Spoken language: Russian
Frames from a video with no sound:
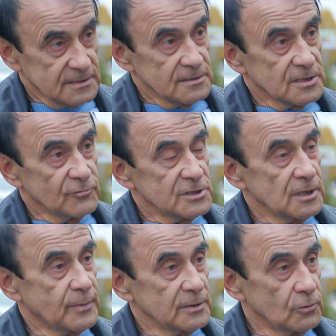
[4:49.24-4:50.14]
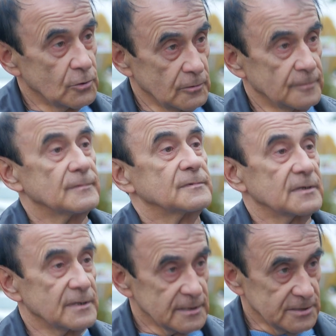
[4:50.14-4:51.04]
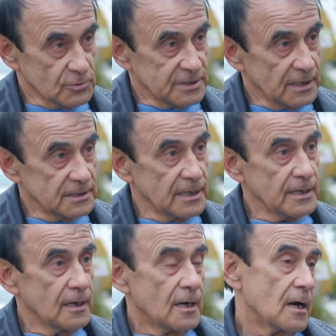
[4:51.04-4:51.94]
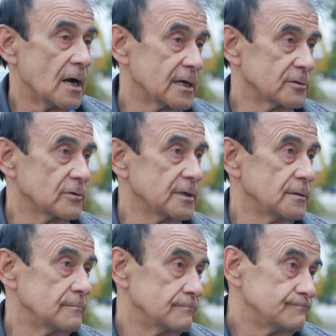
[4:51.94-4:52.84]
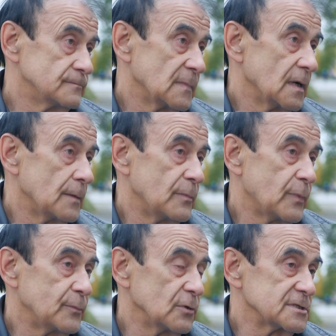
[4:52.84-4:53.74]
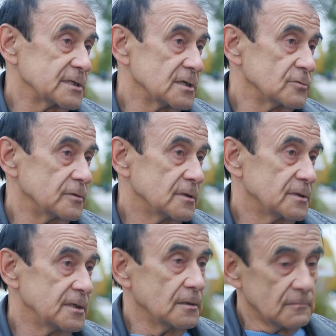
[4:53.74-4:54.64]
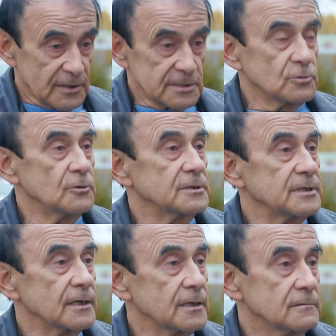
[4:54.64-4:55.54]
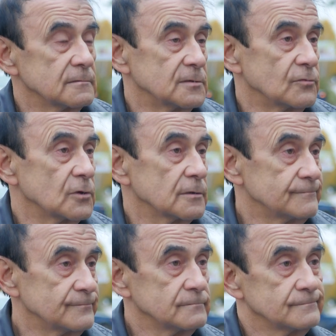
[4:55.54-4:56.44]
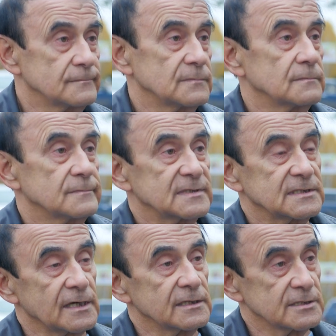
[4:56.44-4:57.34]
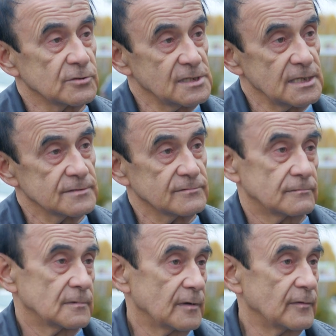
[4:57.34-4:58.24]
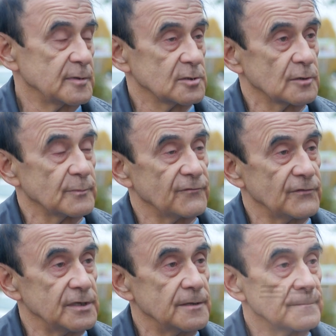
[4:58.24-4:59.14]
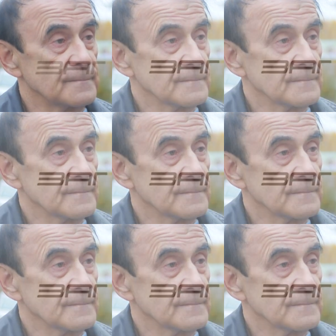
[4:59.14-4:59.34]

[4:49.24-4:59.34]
живущий по духу рассуждает так, а которые по-плотски живут, те рисуют так двух странных существ в обнаженном виде.